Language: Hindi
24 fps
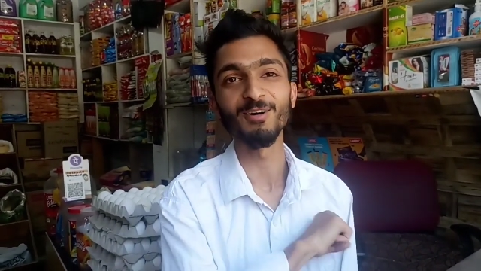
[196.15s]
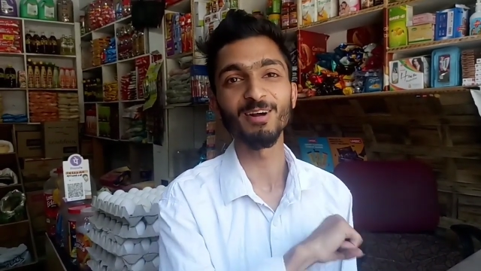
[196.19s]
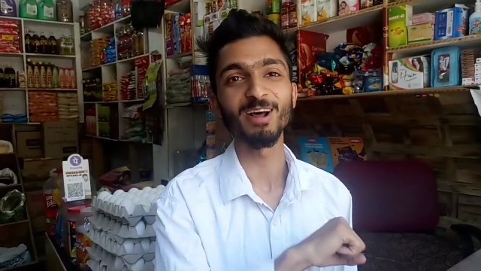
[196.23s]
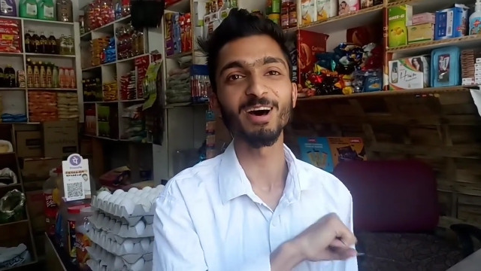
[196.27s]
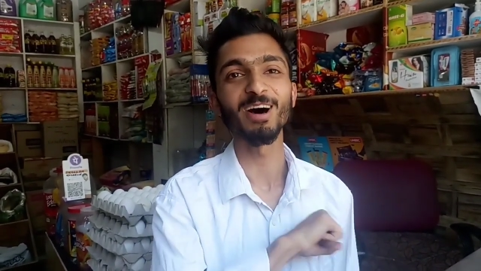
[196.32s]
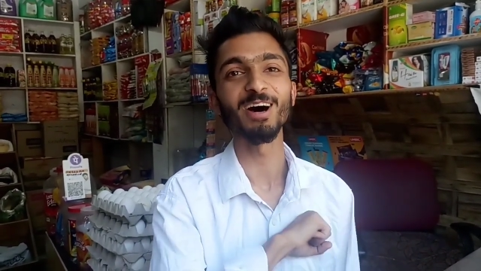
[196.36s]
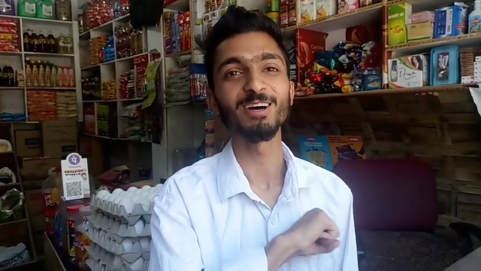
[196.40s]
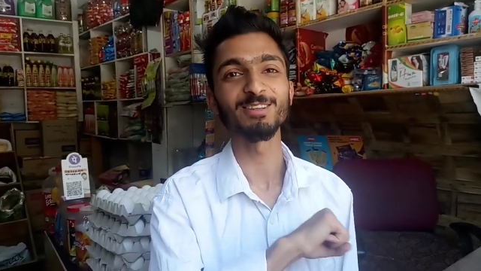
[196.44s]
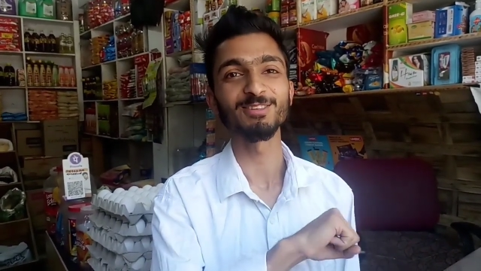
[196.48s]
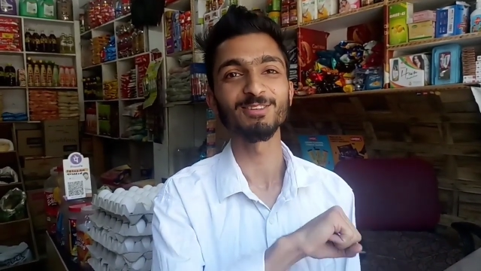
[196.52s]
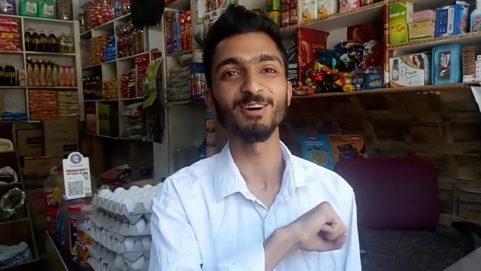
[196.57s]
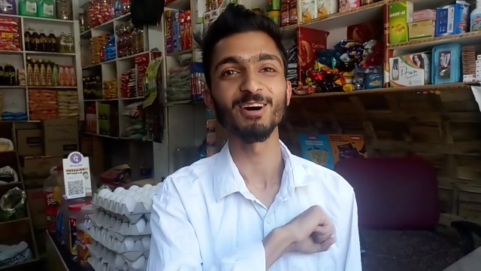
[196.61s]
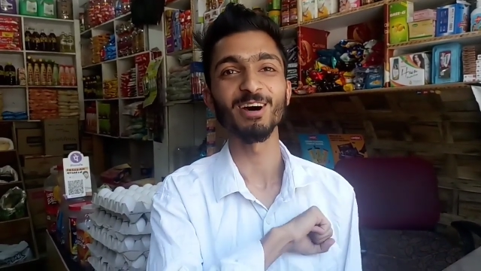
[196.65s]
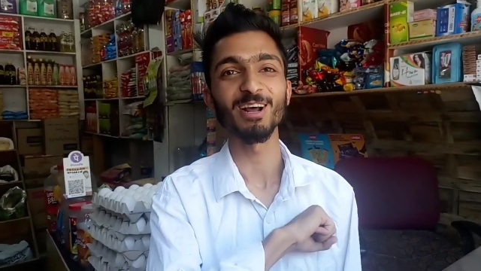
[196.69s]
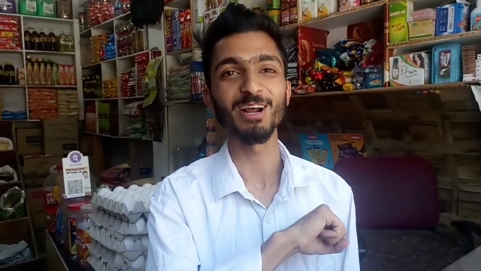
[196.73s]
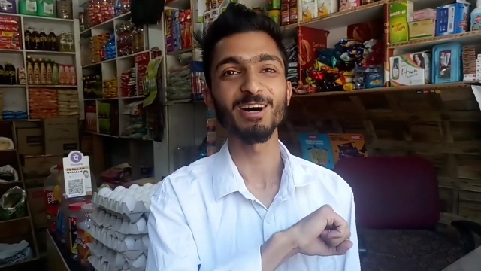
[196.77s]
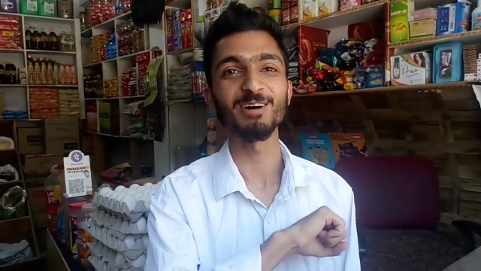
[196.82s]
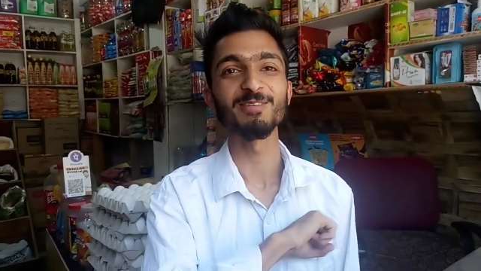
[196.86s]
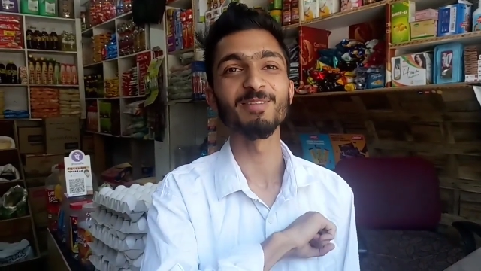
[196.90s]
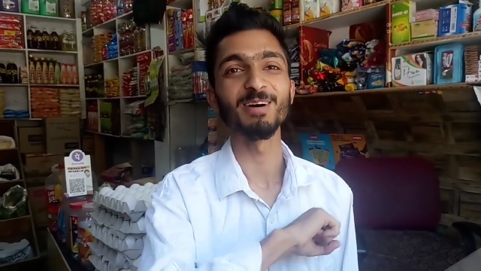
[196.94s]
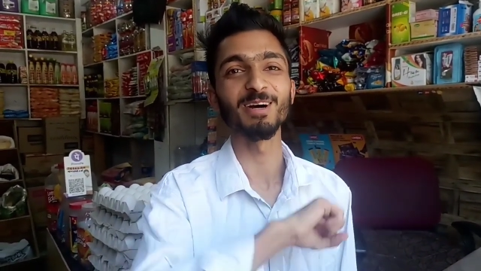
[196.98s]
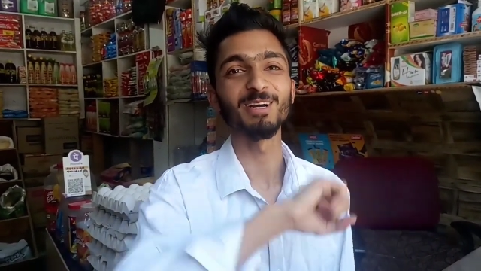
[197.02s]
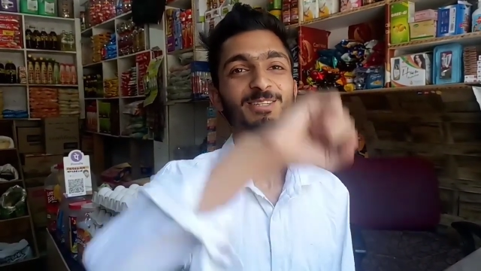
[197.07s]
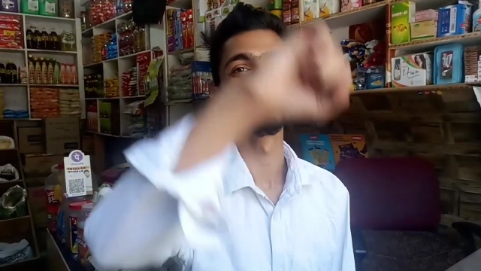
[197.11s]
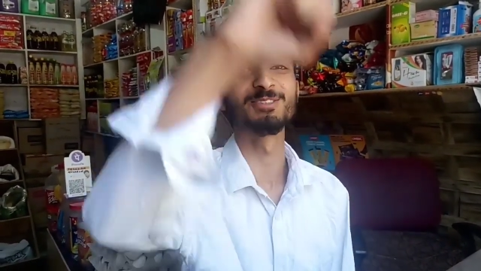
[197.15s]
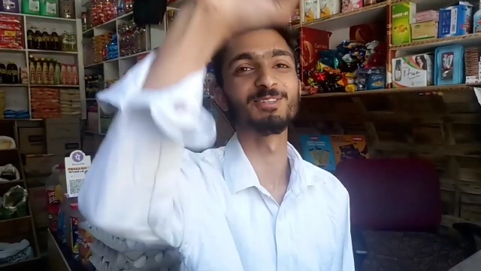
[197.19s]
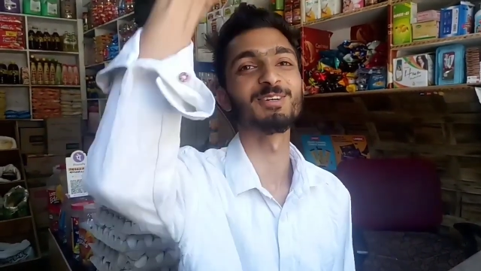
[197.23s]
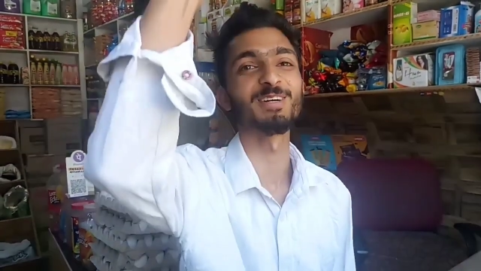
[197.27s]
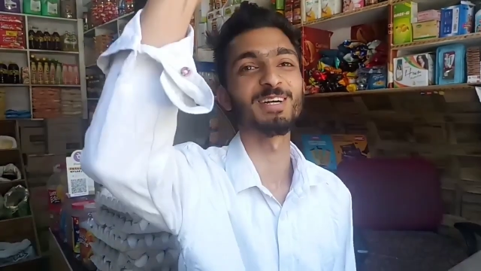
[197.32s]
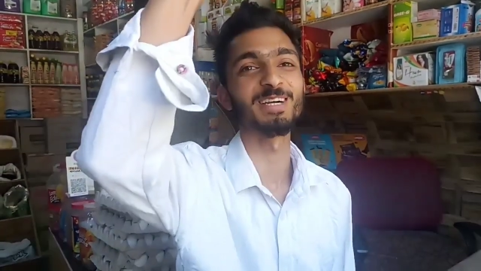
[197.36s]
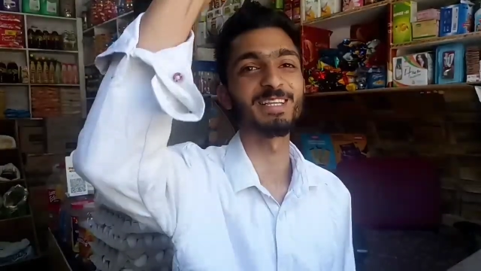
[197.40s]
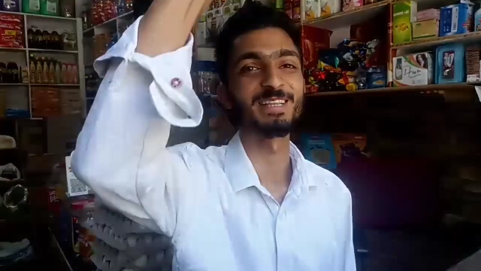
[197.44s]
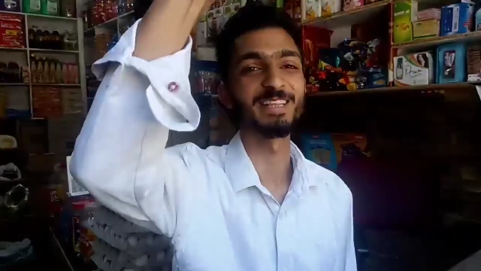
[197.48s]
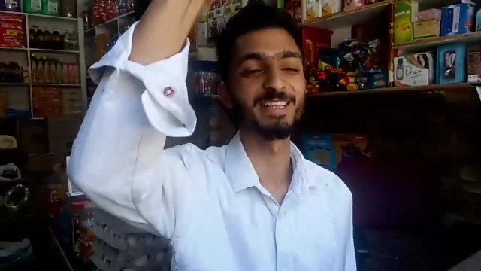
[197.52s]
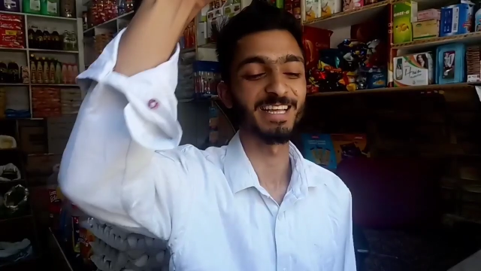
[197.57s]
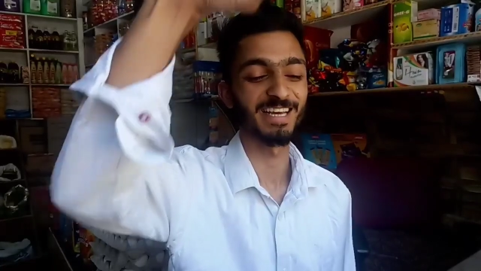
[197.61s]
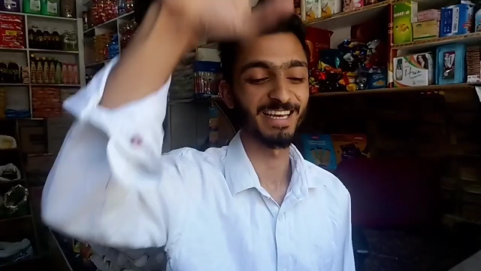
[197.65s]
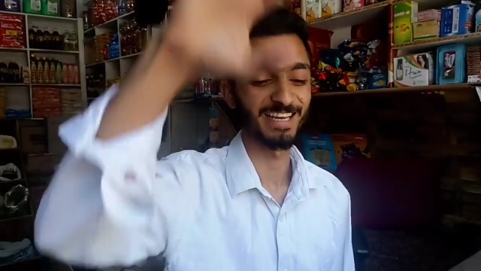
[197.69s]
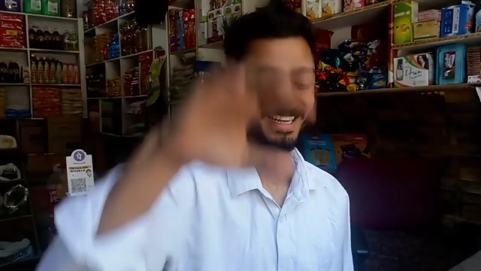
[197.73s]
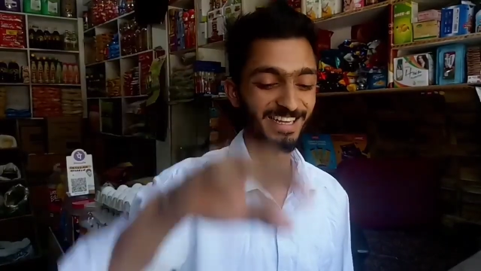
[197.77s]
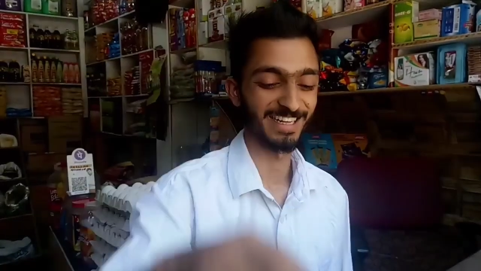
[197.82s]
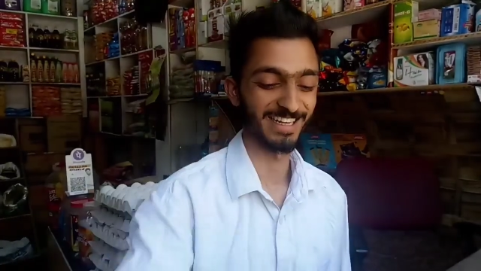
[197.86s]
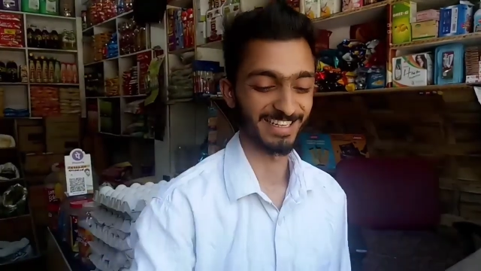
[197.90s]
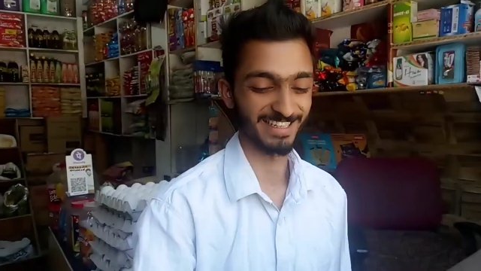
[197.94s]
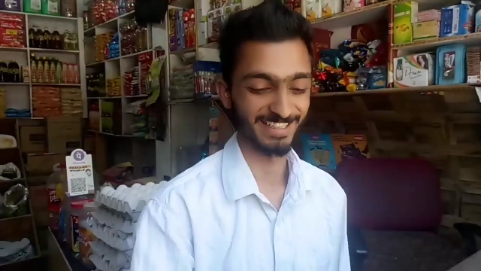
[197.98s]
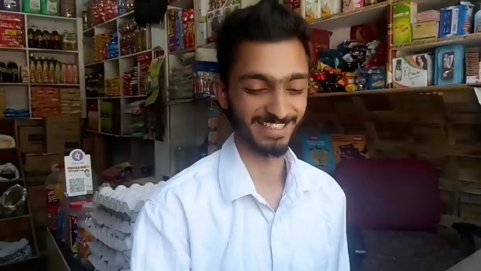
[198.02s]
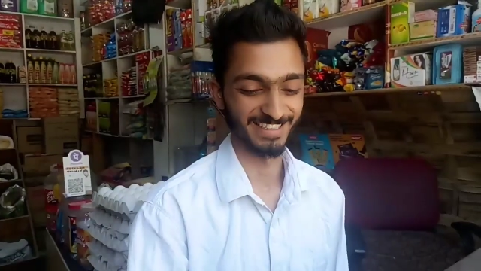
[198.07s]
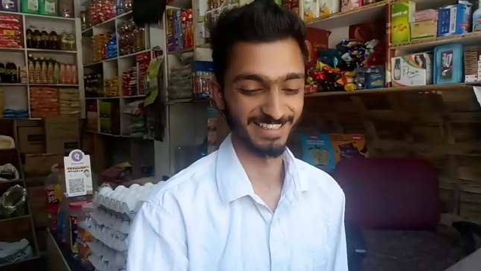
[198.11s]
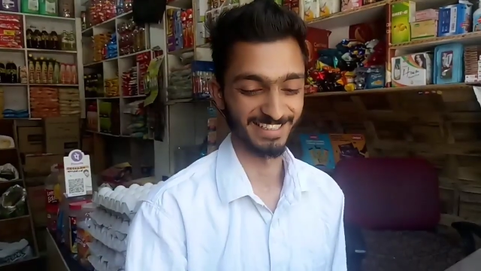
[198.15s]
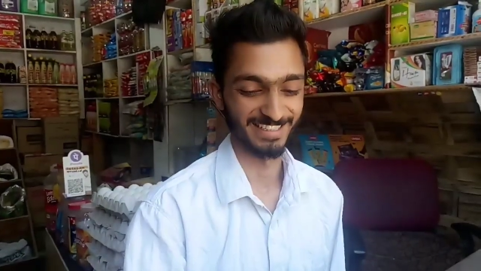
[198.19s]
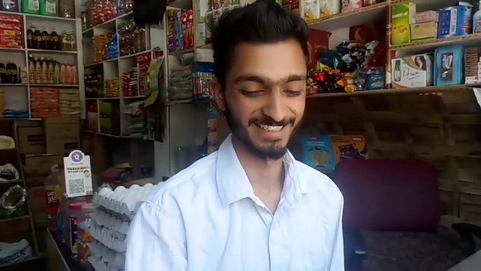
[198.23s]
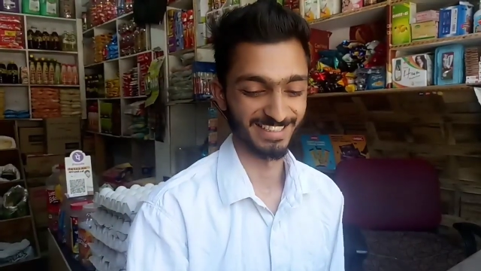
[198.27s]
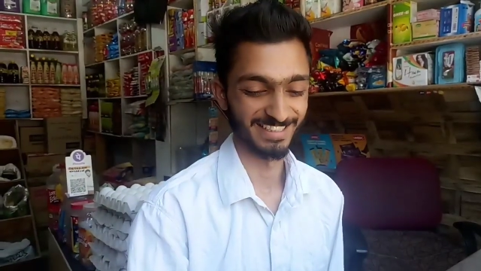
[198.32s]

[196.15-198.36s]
रहा तोरा भाई जोगिंदर यो